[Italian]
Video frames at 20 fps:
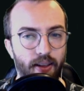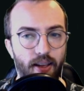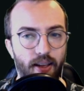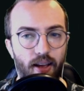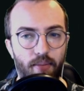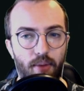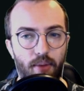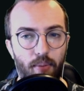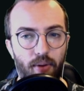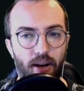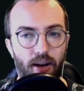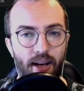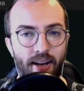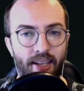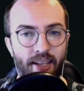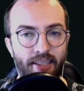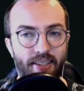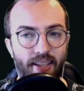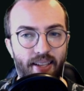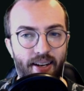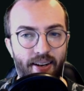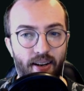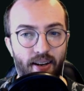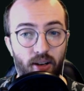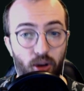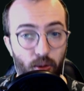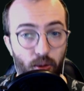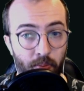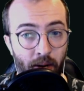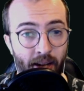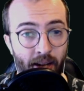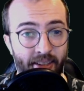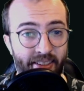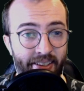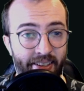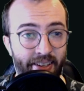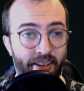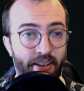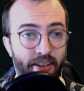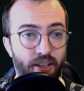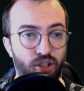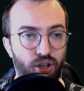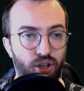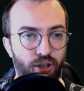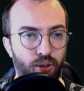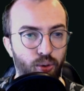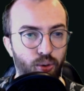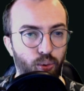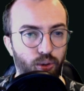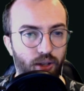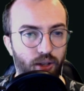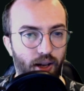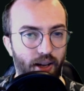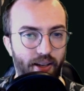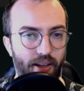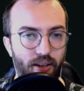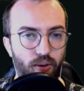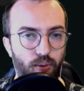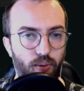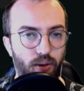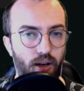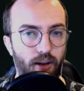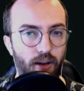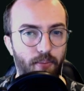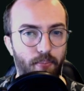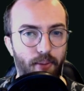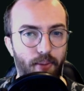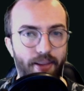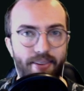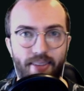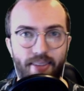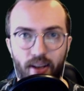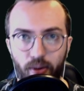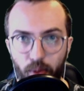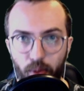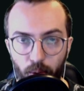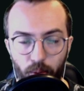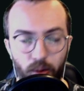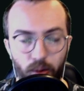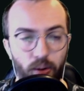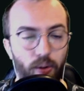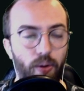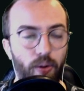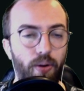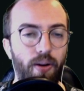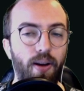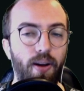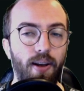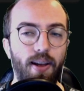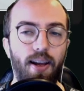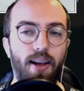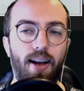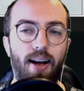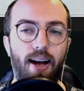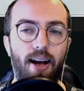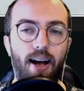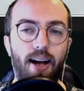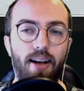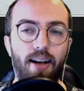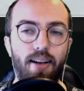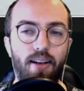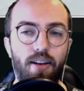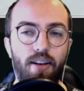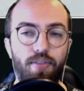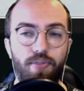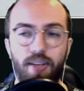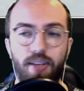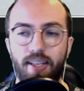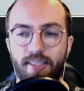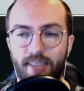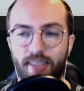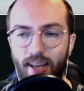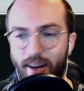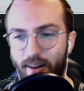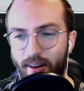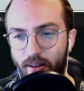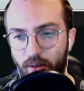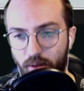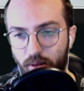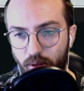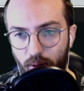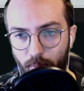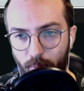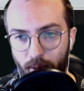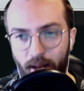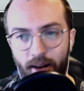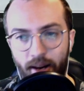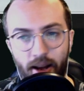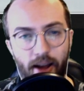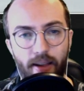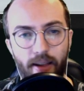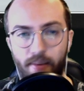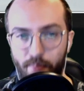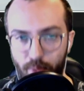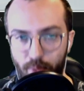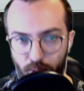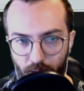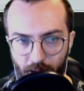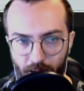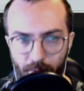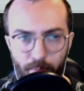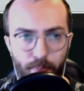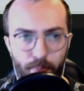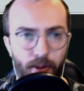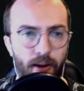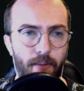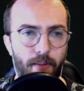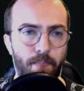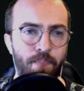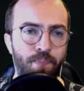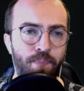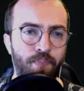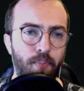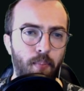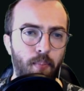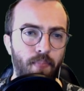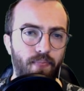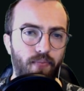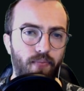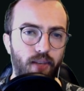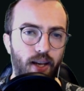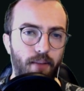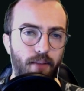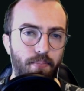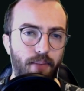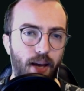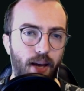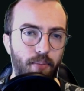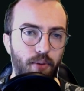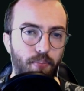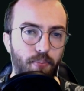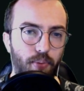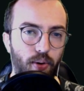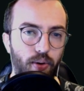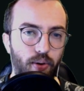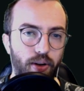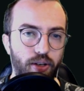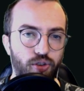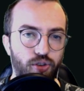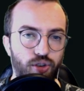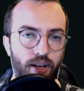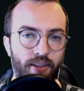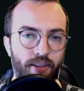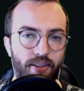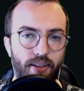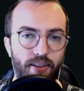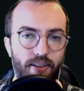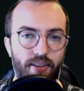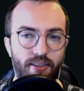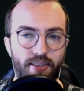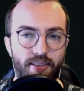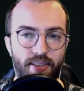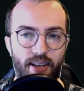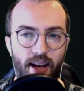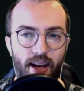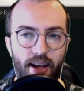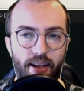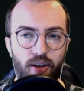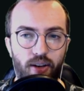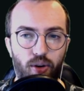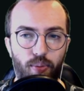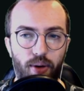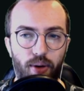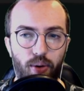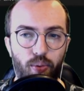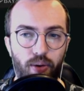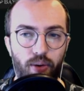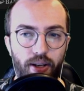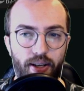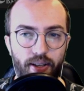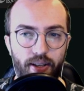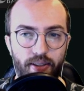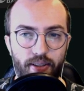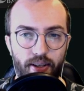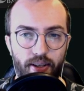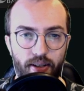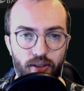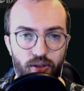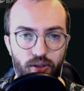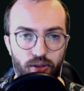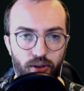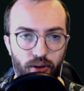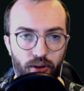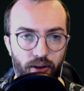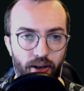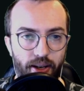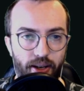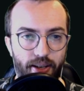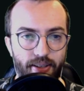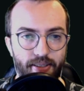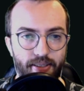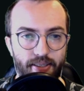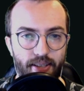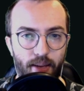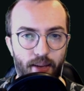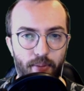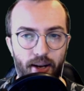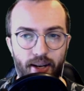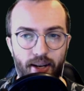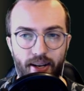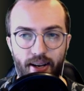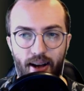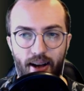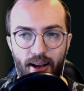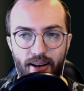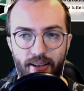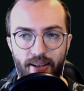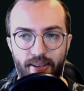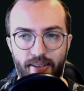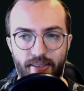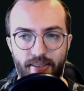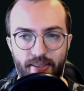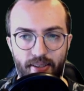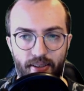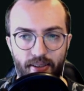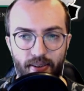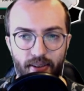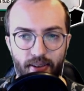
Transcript: Abbiamo la lanterna cromatica che ci aiuta in un pentacolor a eh, fissare il nostro mana e in più rampa. Abbiamo poi Shatter the Sky come unica interazione insieme a Calix,